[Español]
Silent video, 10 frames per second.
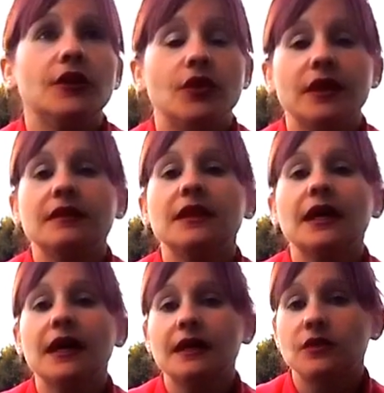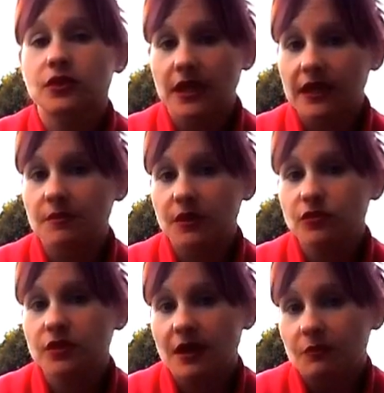Y hoy en día los
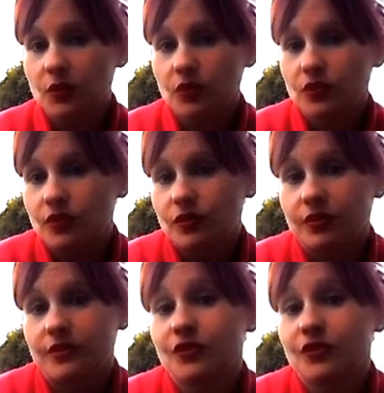alimentos tampoco